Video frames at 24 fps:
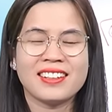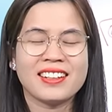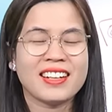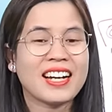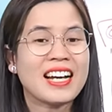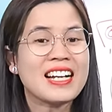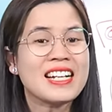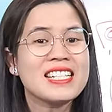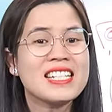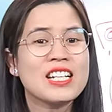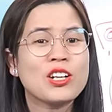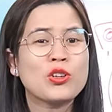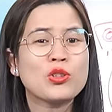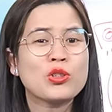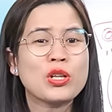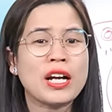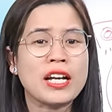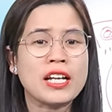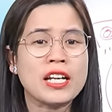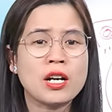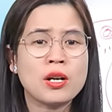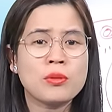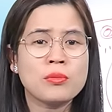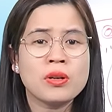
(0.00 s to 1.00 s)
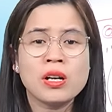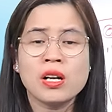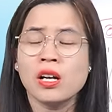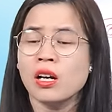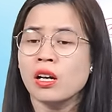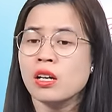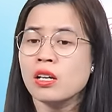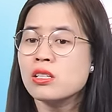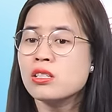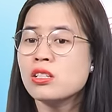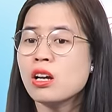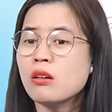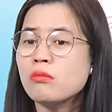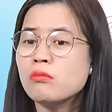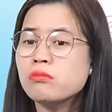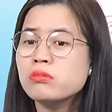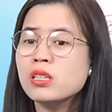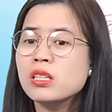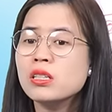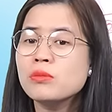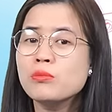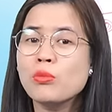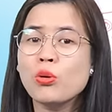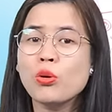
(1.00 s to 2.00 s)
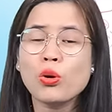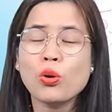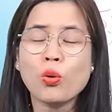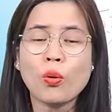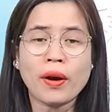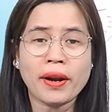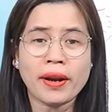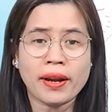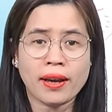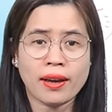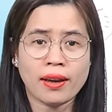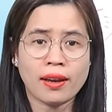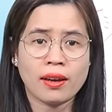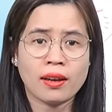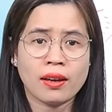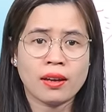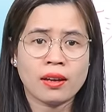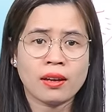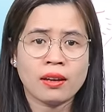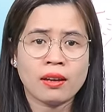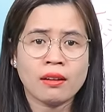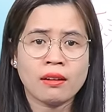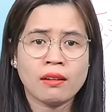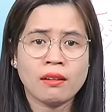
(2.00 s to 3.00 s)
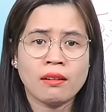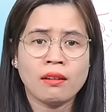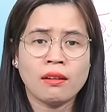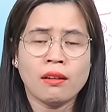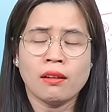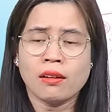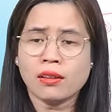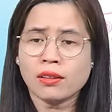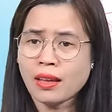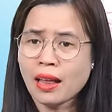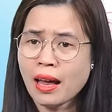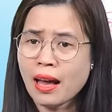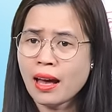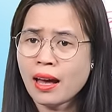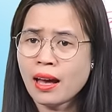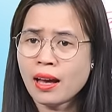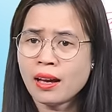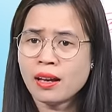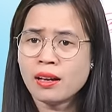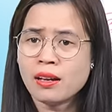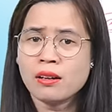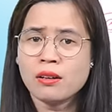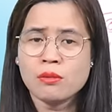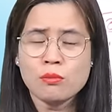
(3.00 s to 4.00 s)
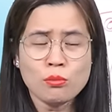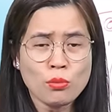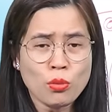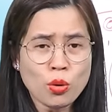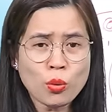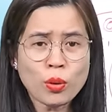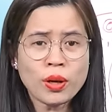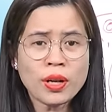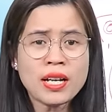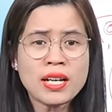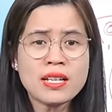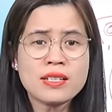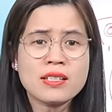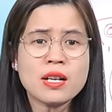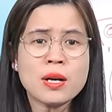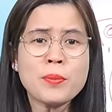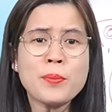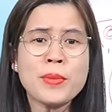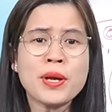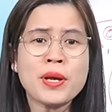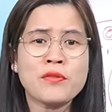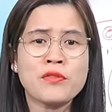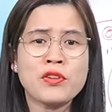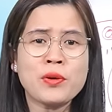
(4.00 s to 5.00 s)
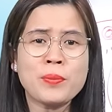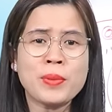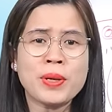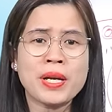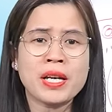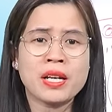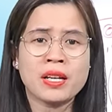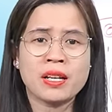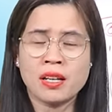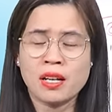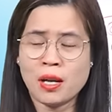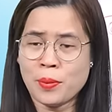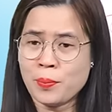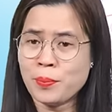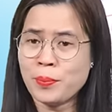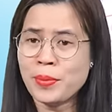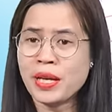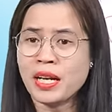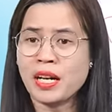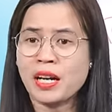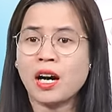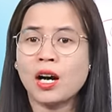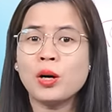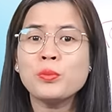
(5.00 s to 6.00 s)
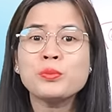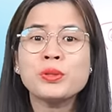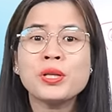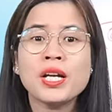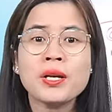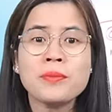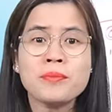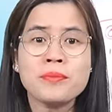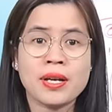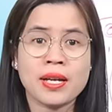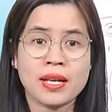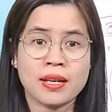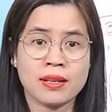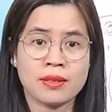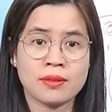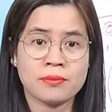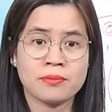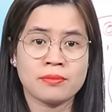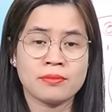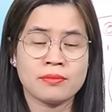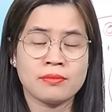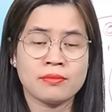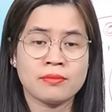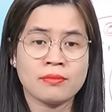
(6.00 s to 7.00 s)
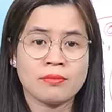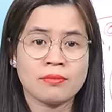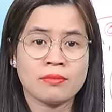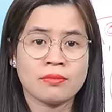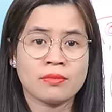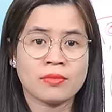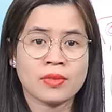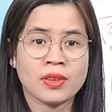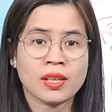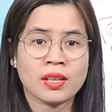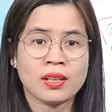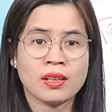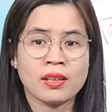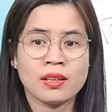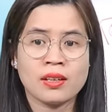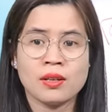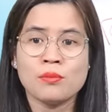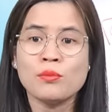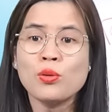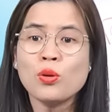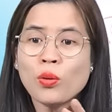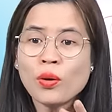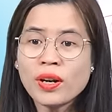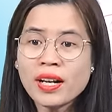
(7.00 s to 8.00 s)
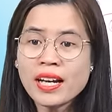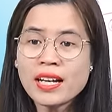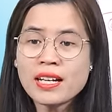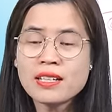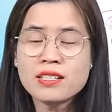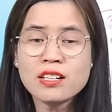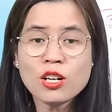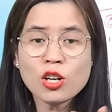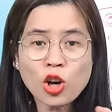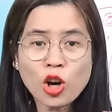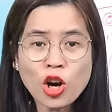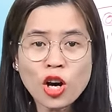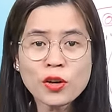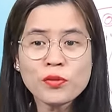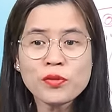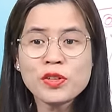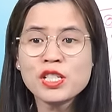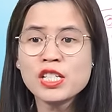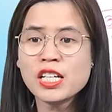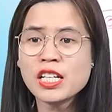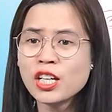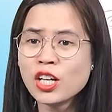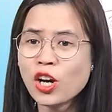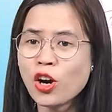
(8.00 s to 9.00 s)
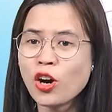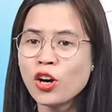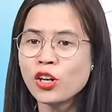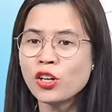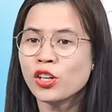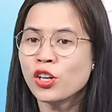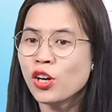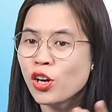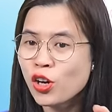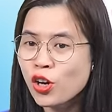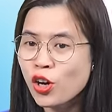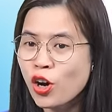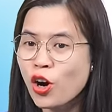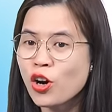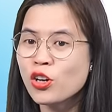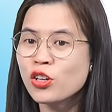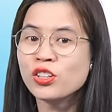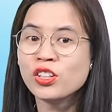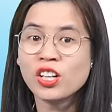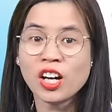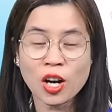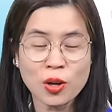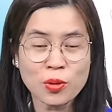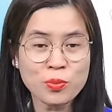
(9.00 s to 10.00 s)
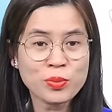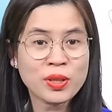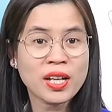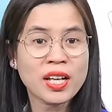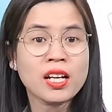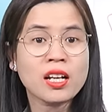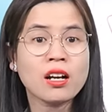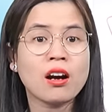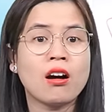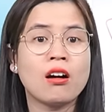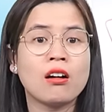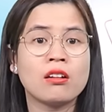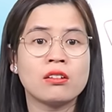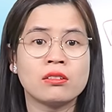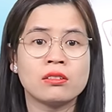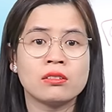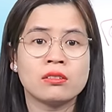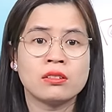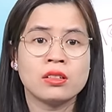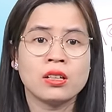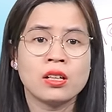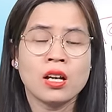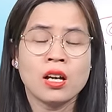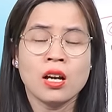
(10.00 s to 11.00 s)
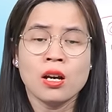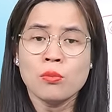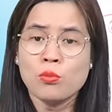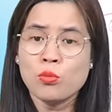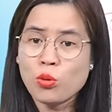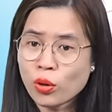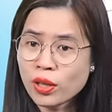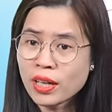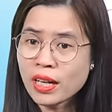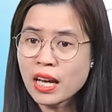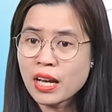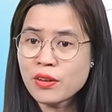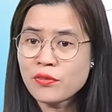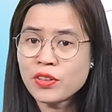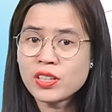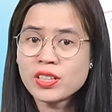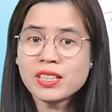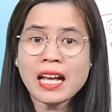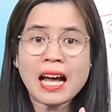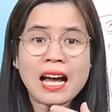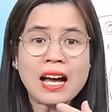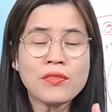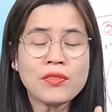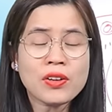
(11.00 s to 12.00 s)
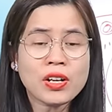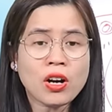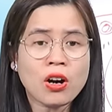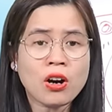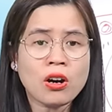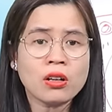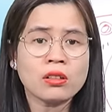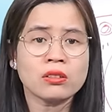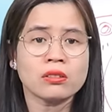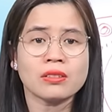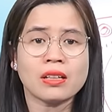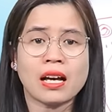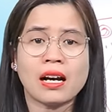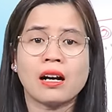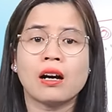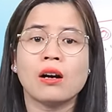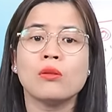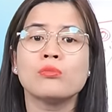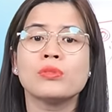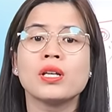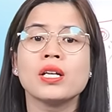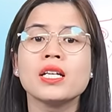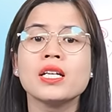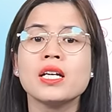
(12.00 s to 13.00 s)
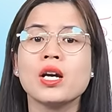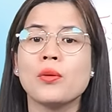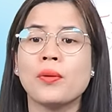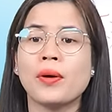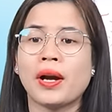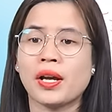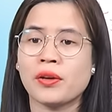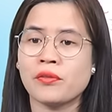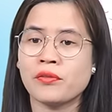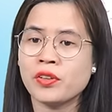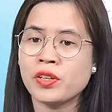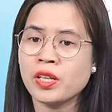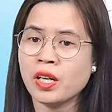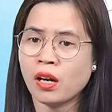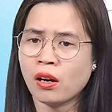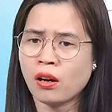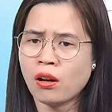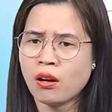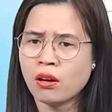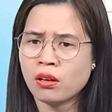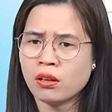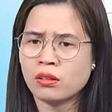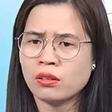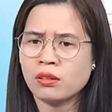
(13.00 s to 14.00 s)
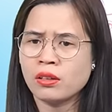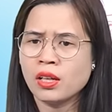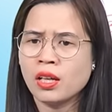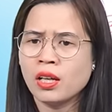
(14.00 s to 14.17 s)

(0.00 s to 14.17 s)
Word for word: các anh chị có thấy không trong những mối quan hệ ta mối quan hệ giữa mình với mình mình không thích mình mối quan hệ giữa con với chính con con không thích con mối quan hệ với ta với con ta không thích nhiều hành vi ở con